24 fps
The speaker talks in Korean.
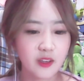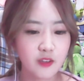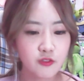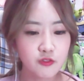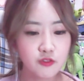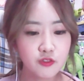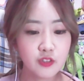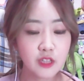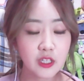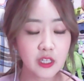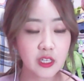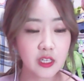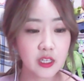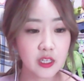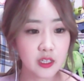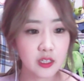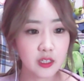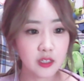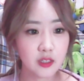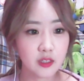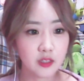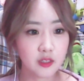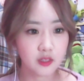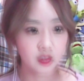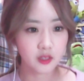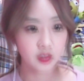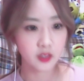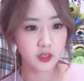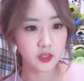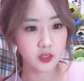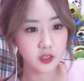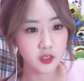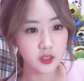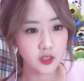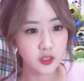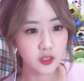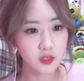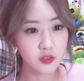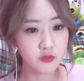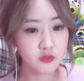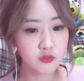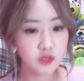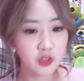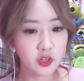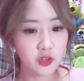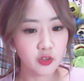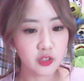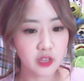우리
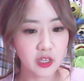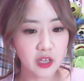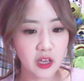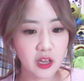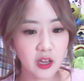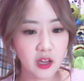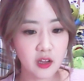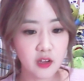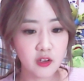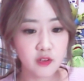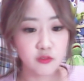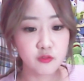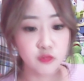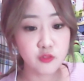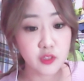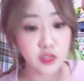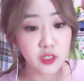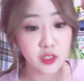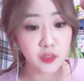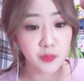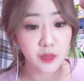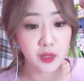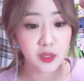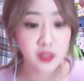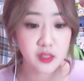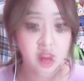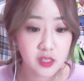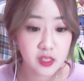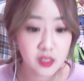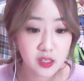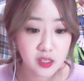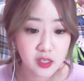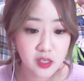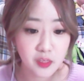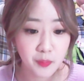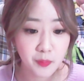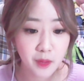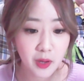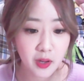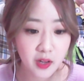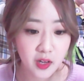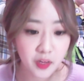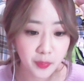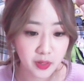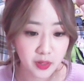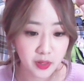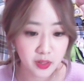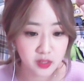우리 어디야? 우리 베스티
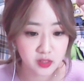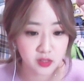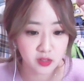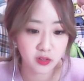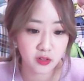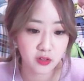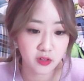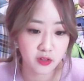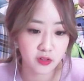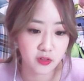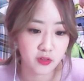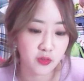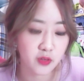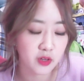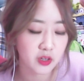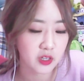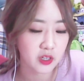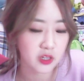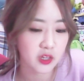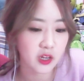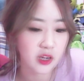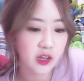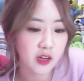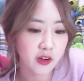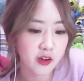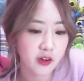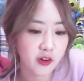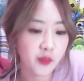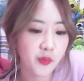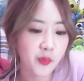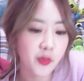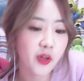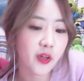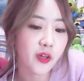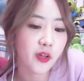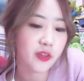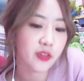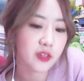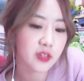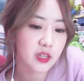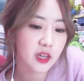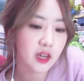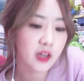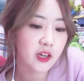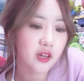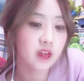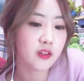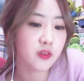팬카페 있어요. 거기다가 그러면
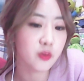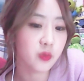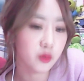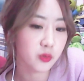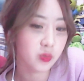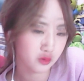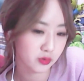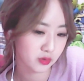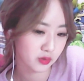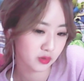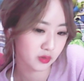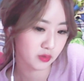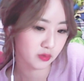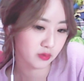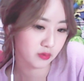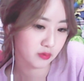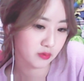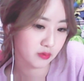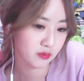사연을 올려주세요.